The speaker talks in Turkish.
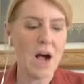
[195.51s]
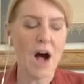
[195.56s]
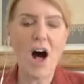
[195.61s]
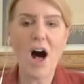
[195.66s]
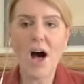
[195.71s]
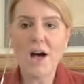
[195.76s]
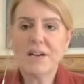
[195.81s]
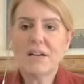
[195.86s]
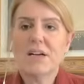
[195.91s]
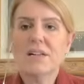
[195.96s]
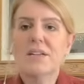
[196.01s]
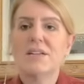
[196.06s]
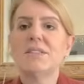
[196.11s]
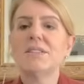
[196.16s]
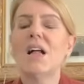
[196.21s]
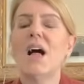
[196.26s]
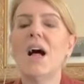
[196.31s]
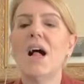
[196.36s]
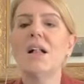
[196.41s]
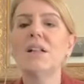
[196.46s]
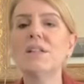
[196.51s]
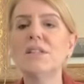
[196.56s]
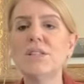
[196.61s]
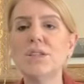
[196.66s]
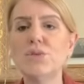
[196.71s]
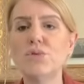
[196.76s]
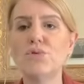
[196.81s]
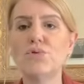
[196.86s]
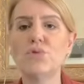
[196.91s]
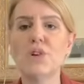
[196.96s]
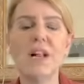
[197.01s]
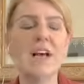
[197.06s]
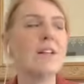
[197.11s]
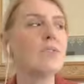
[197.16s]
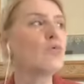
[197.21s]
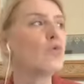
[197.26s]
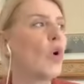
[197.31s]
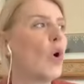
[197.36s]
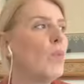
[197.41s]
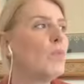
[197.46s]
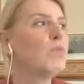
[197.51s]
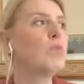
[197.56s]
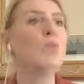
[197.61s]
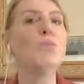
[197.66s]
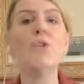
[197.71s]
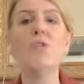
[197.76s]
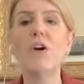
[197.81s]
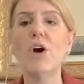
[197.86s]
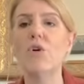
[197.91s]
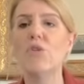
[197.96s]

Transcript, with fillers: arkalarına aldığı güçle toplumu ve